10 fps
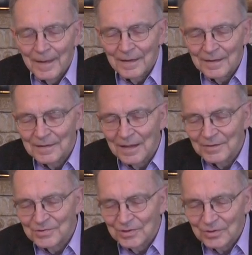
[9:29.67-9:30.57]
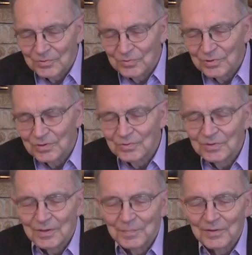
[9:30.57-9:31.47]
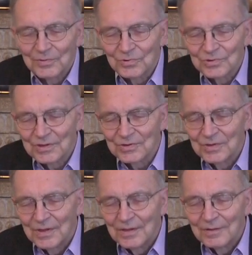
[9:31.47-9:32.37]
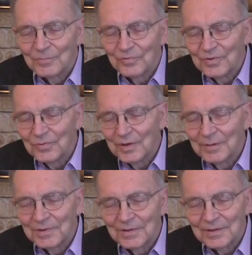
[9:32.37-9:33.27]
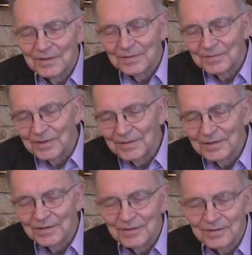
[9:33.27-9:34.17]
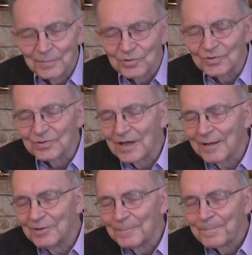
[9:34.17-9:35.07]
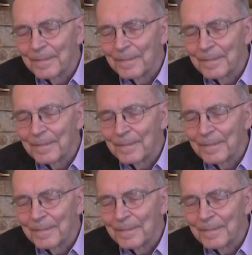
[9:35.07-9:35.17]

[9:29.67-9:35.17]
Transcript: e, dalsze, o których tutaj Panu już też mówiłem, te, te, te z początkami